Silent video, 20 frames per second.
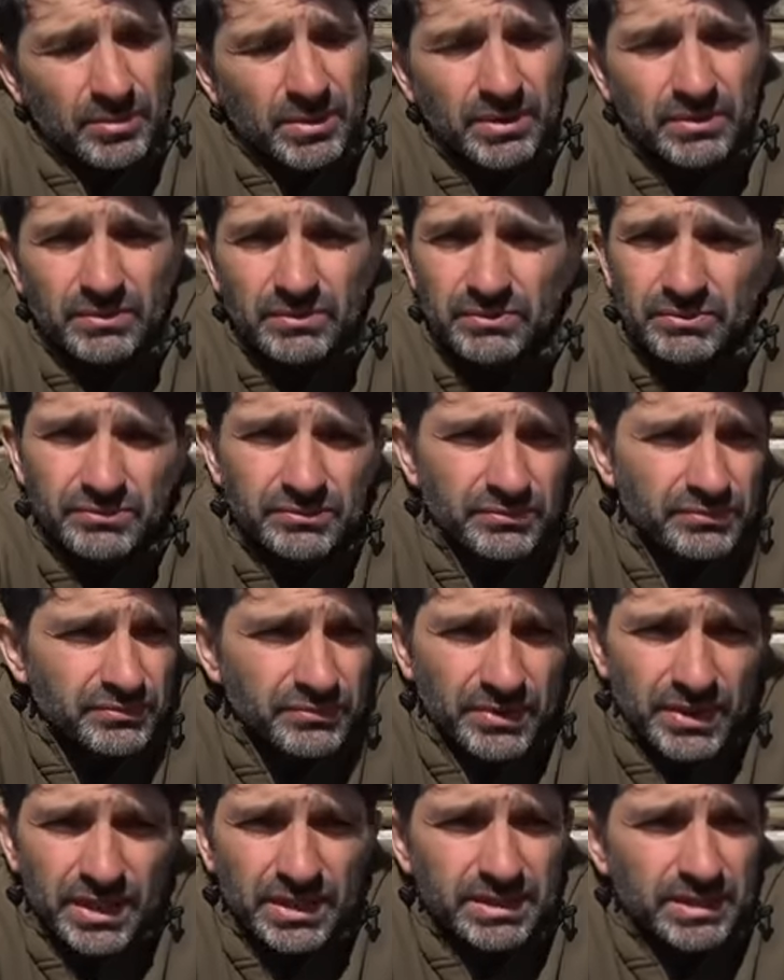Мы
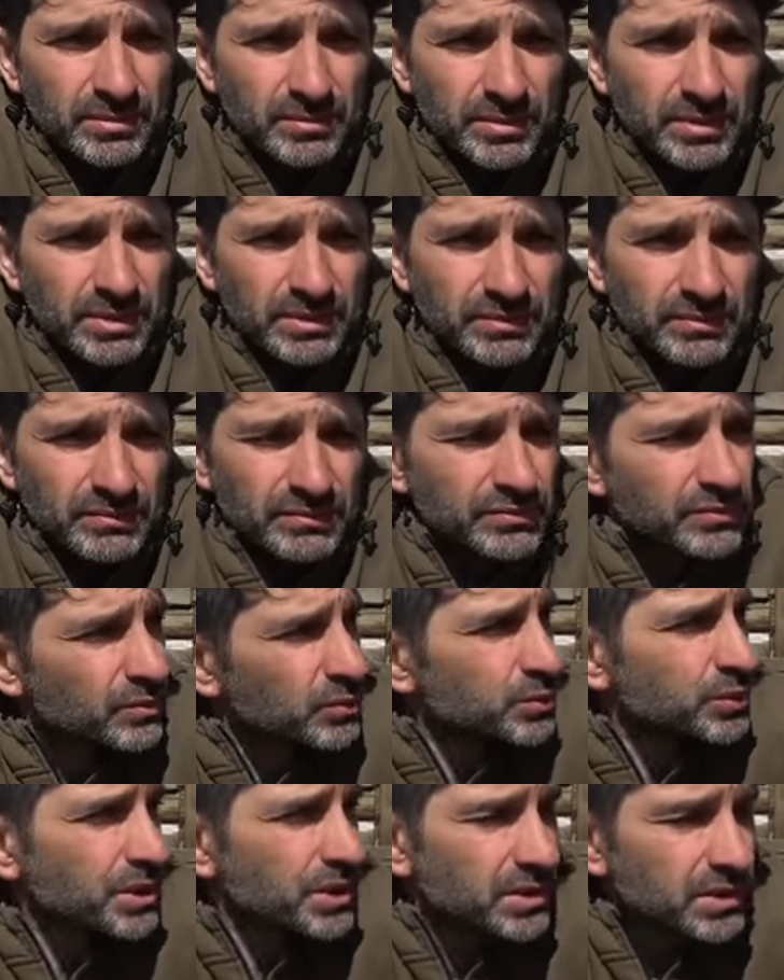летом а,
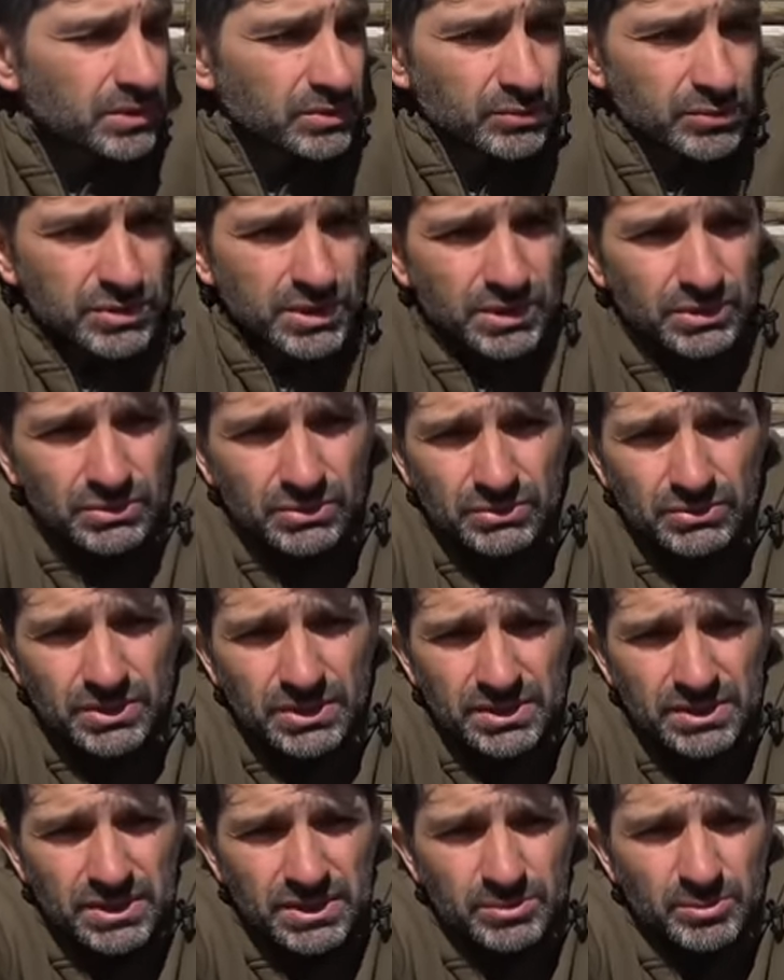внутренний душ, который у
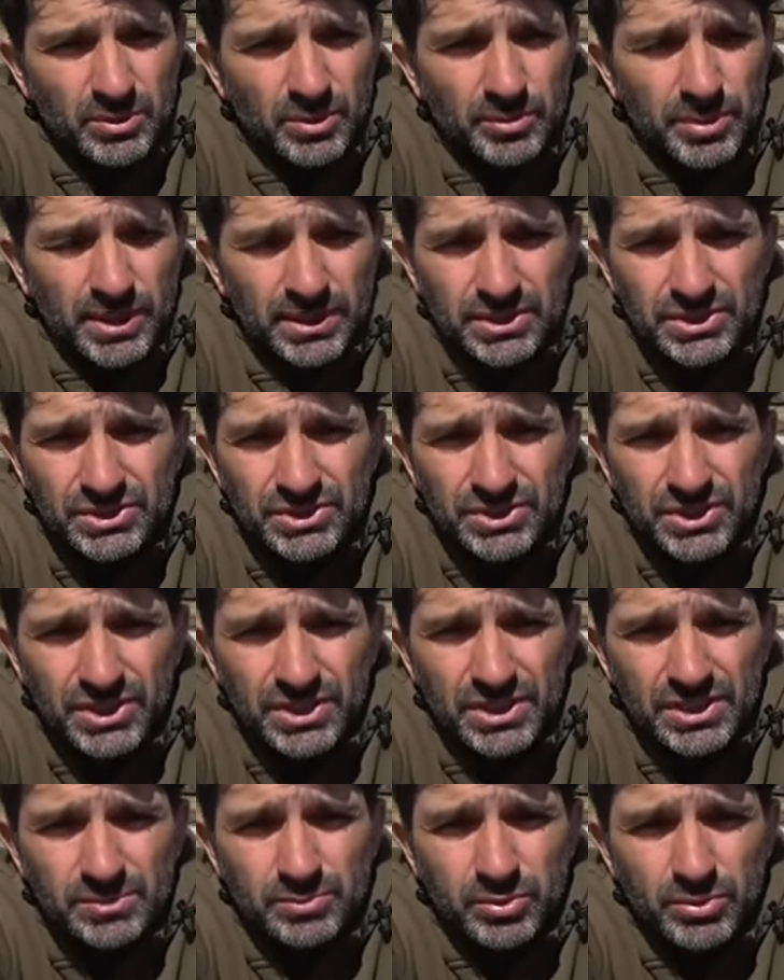нас есть, мы практически
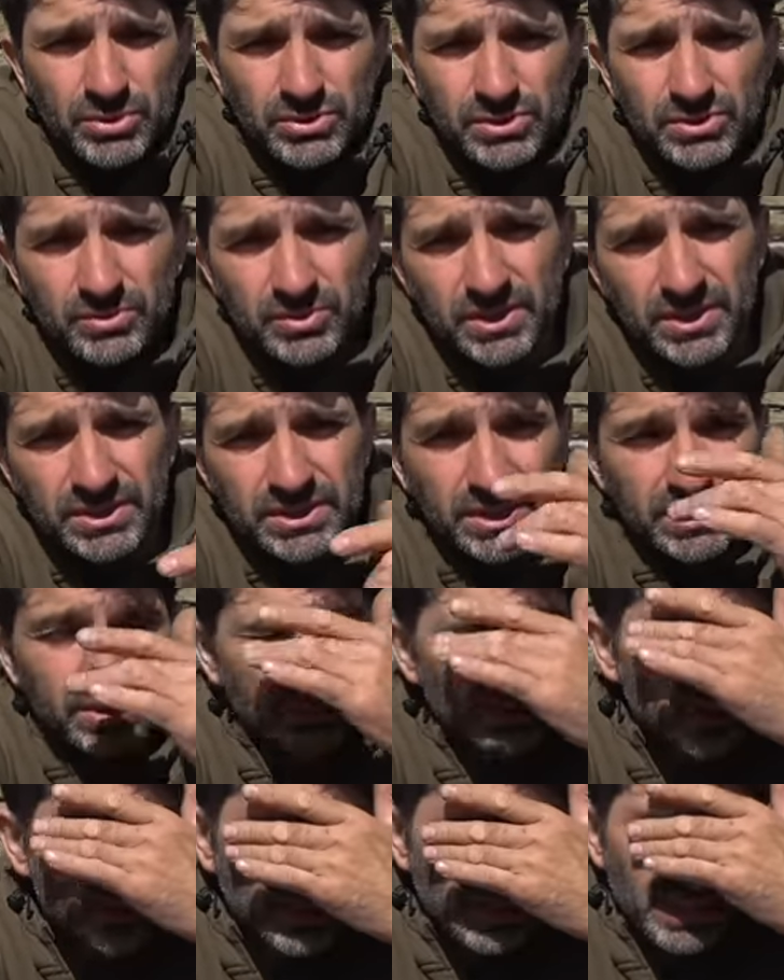не используем, если
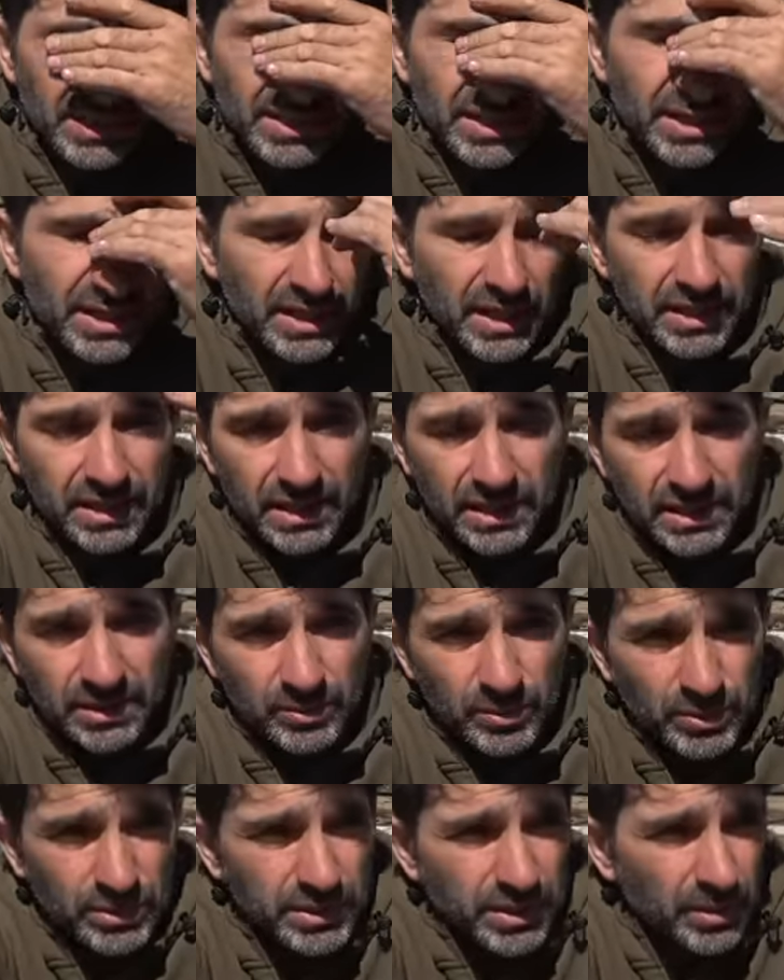только
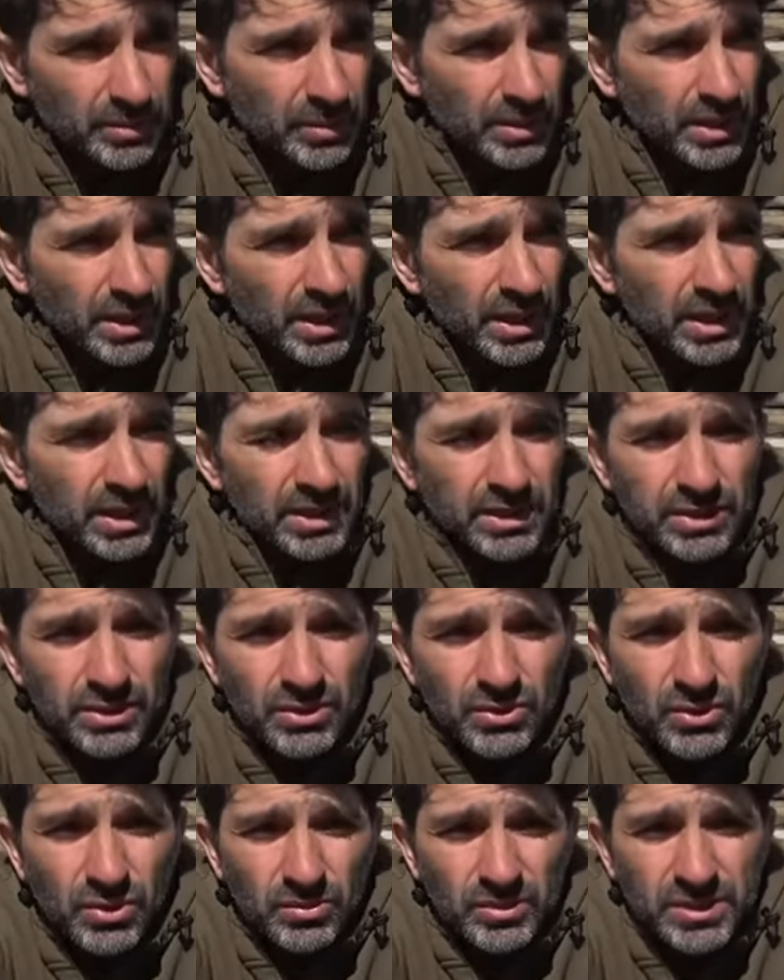каких-нибудь там
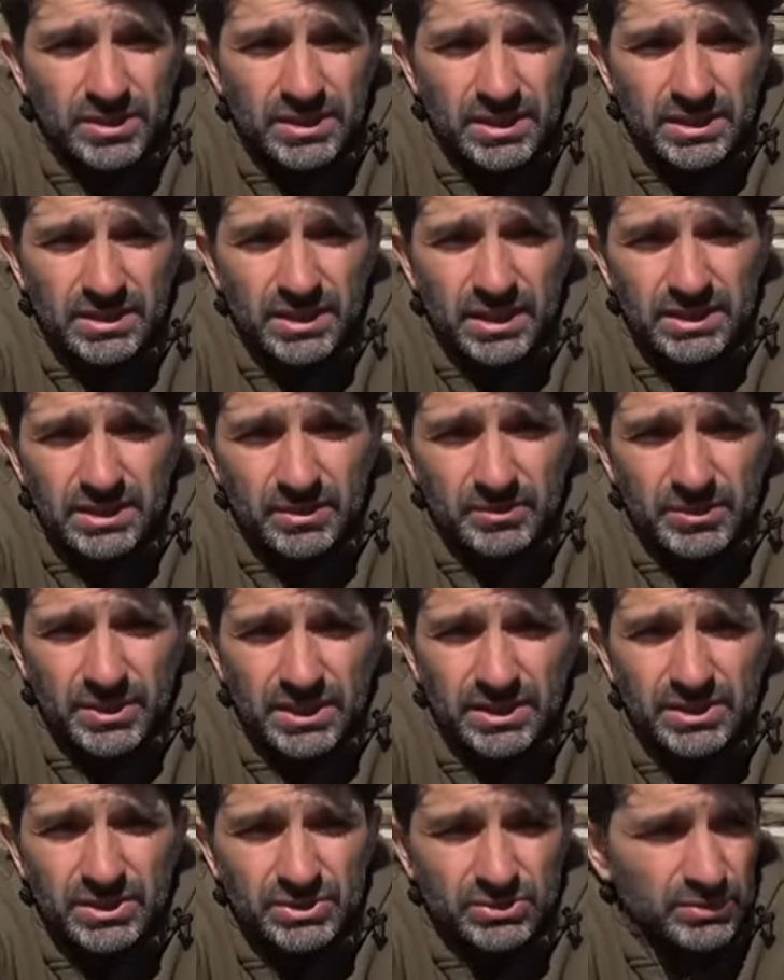днем, если да, там
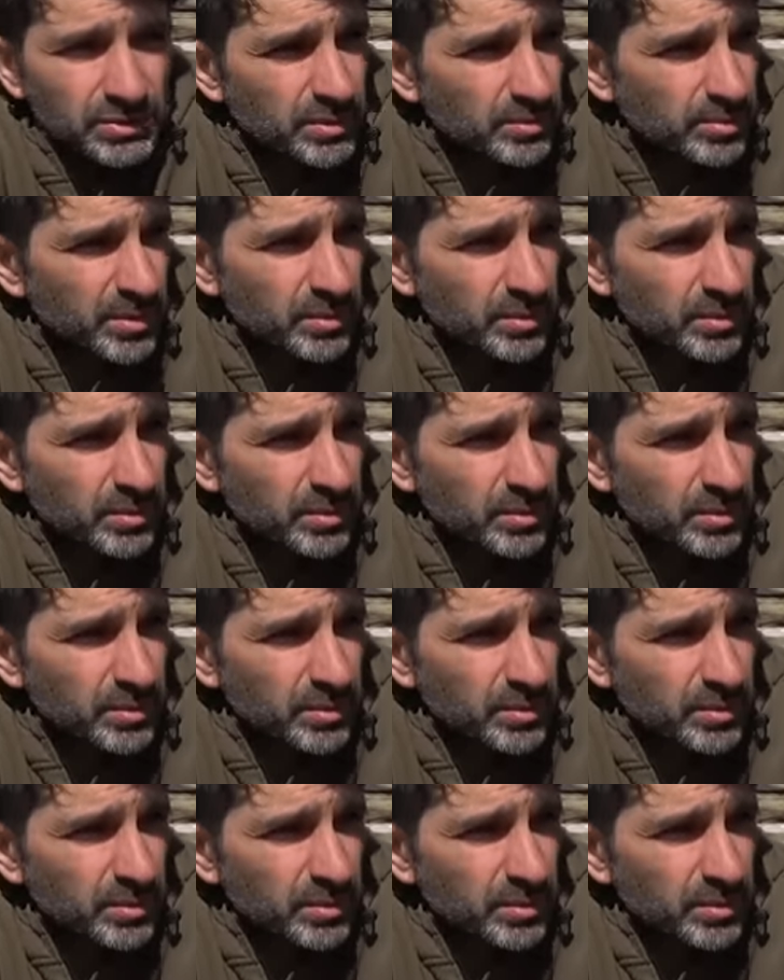надо что-то